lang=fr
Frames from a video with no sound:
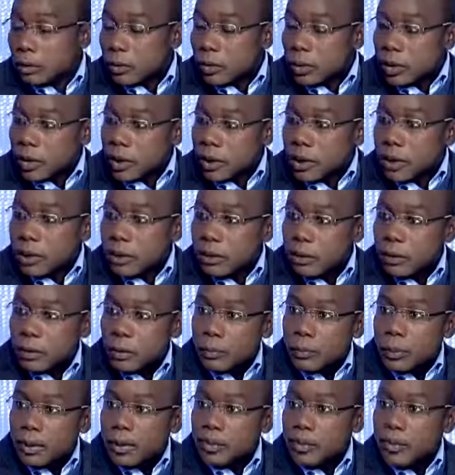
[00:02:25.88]
Le délit
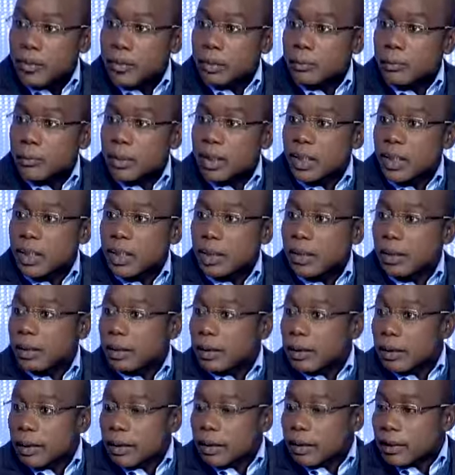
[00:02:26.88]
se passe dans un pays,
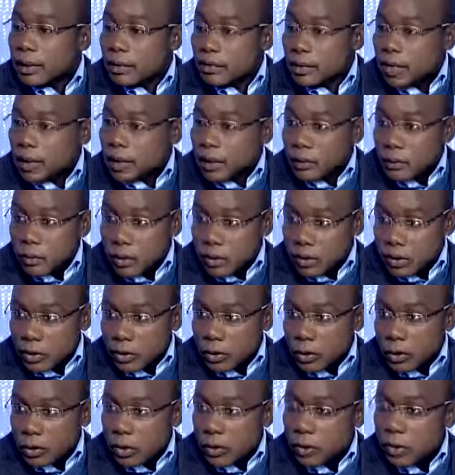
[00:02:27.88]
la victime dans
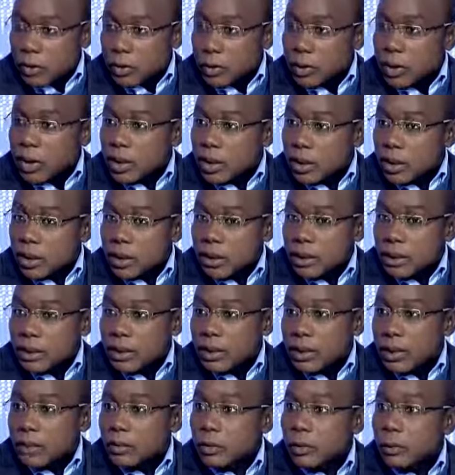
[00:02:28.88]
un autre. Ensuite,
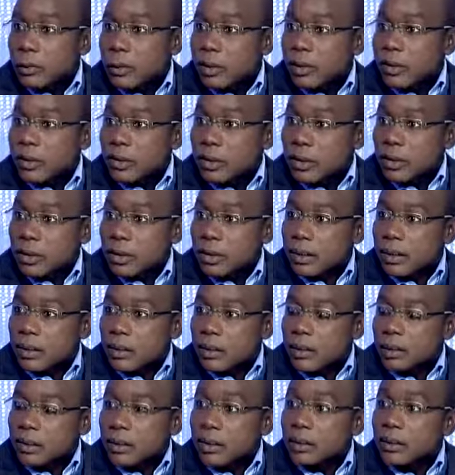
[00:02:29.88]
ça se passe dans un,
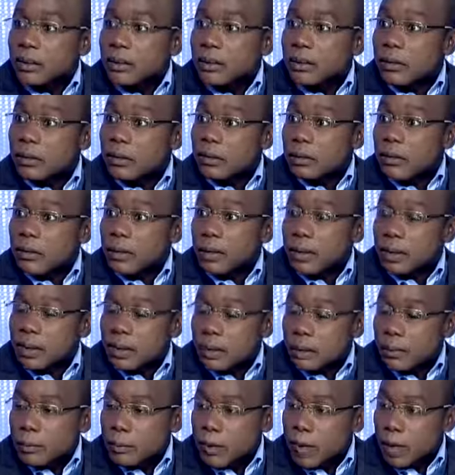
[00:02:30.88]
dans un temps
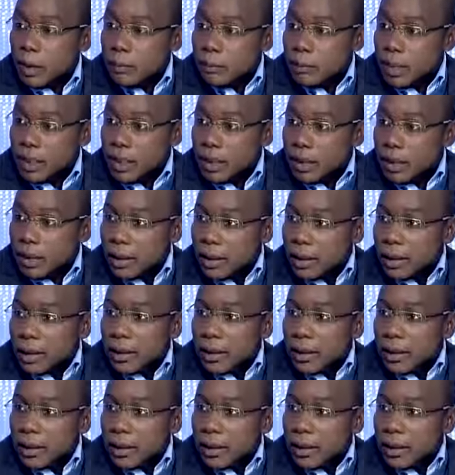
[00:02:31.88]
extrêmement rapide.